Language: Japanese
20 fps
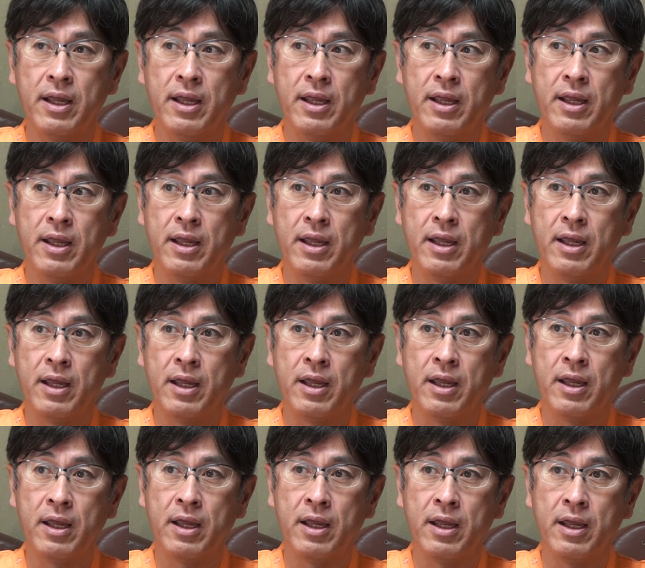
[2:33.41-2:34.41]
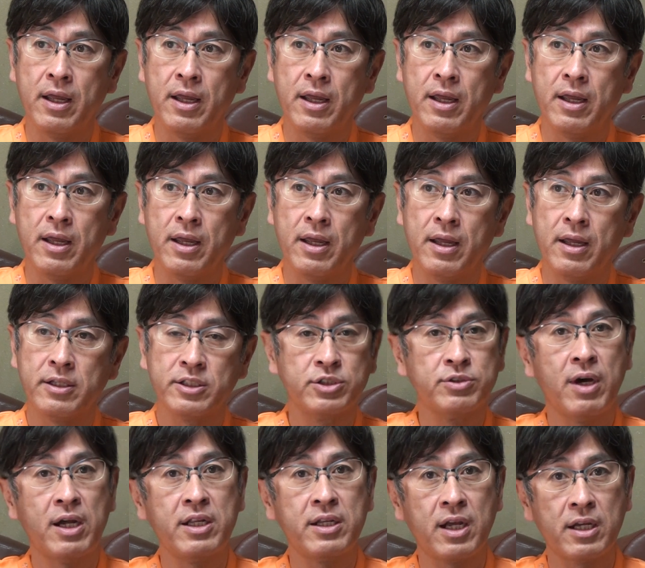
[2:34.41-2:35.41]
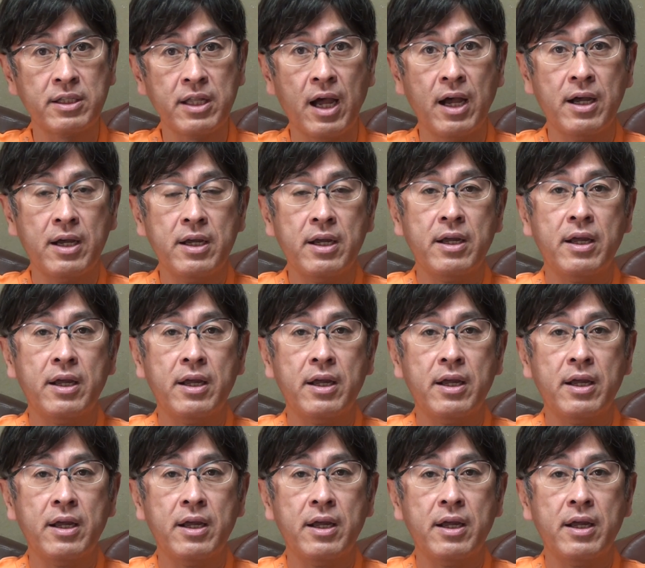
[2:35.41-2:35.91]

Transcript: え座り方、